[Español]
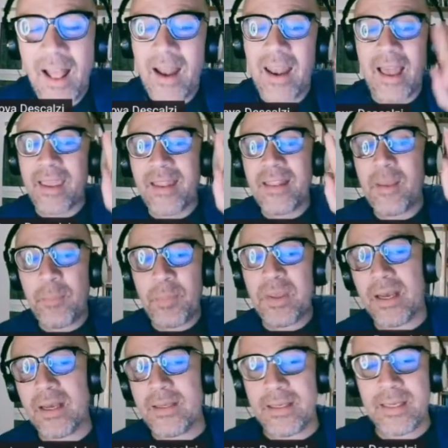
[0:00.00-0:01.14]
La gente
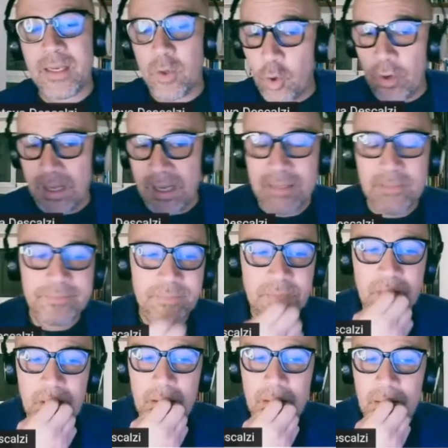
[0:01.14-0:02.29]
pía ignora
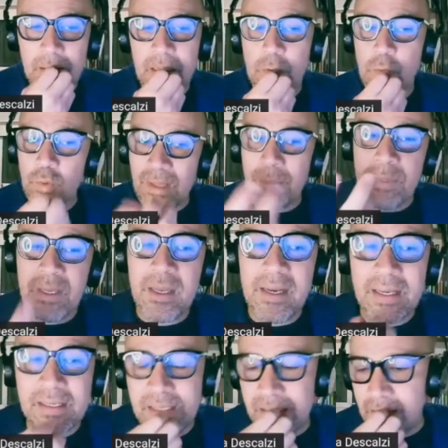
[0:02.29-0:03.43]
que tú también
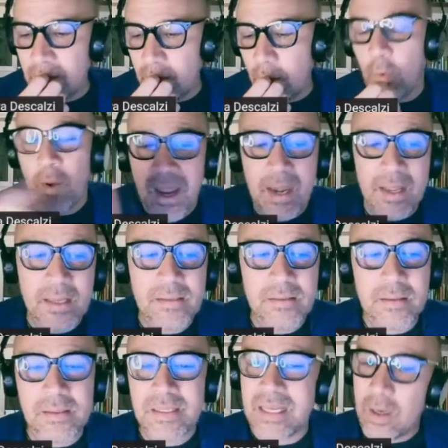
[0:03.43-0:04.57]
has sido o eres
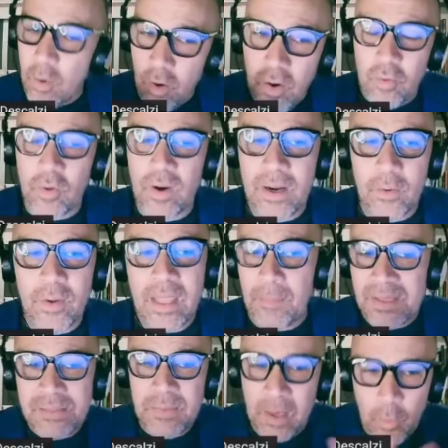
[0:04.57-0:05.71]
psicóloga, ¿no? Y
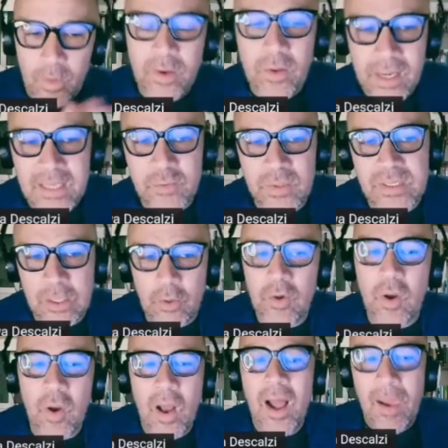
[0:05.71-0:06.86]
además me acuerdo que eras una
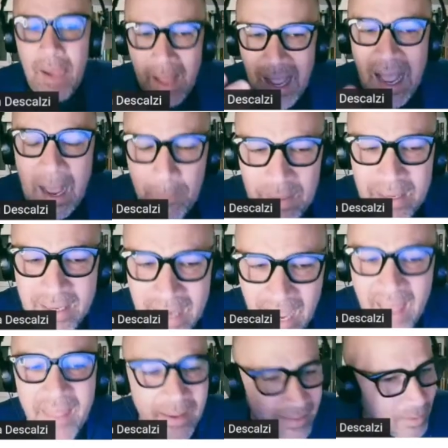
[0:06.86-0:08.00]
psicóloga
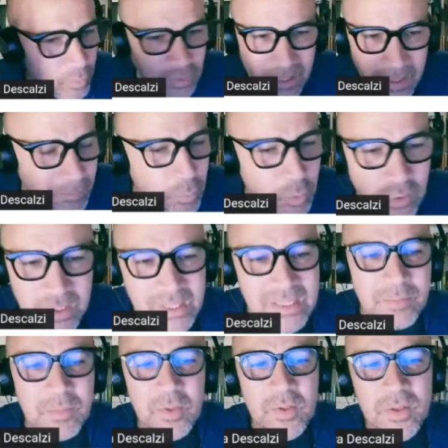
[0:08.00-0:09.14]
aplicada y que te gustaba
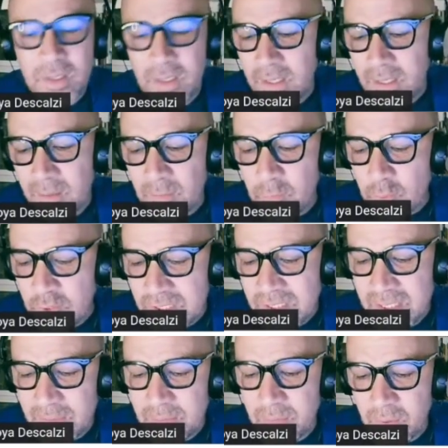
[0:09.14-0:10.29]
muchísimo
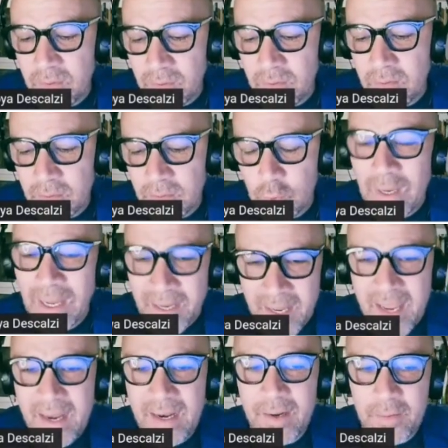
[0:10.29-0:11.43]
muchísimo tu
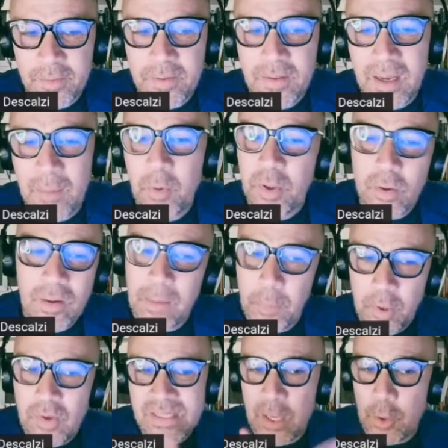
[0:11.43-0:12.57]
carrera, ¿no? ¿Has podido, has
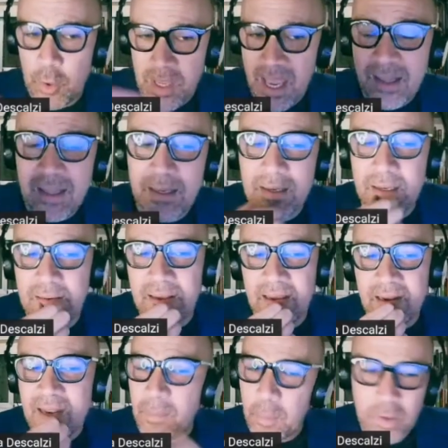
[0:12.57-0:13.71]
podido desarrollarte en la
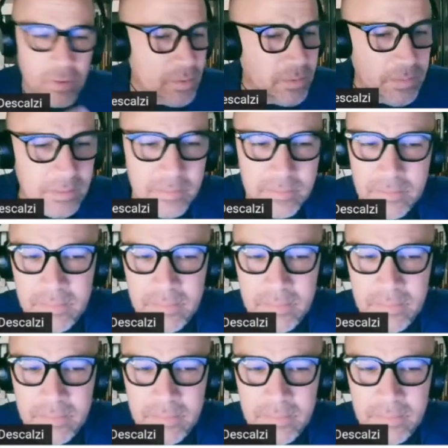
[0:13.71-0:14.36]
carrera? ¿Has podido...?